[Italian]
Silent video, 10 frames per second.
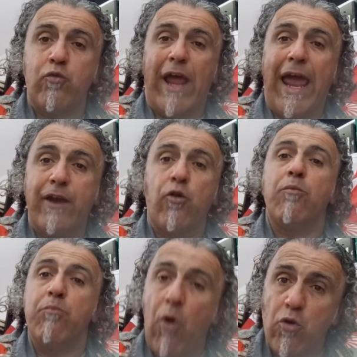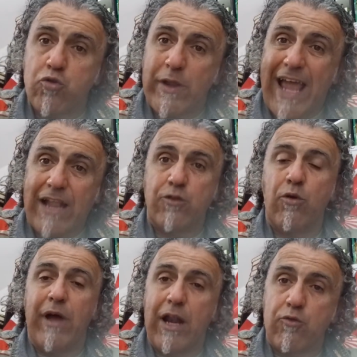un aereo molto
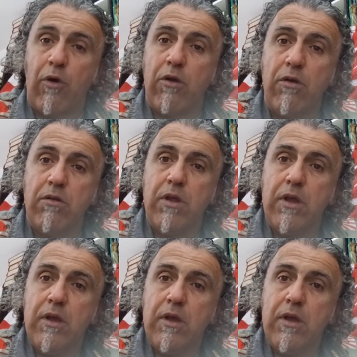adatto al ruolo,